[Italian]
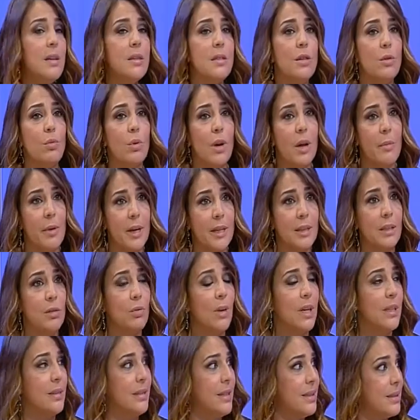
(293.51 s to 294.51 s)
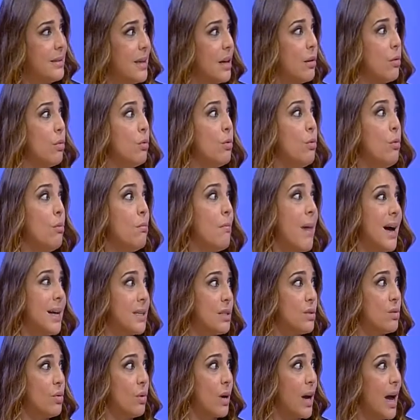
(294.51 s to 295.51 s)
sicuramente una dieta con un
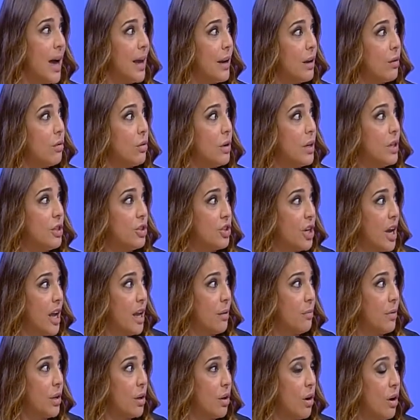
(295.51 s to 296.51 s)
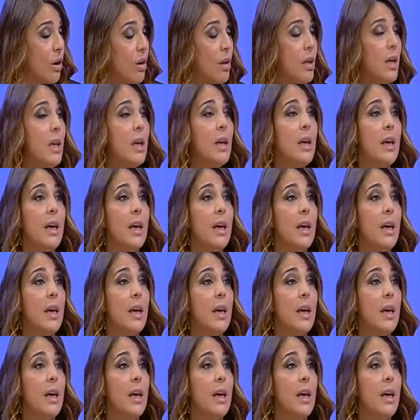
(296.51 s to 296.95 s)
basso carico glicemico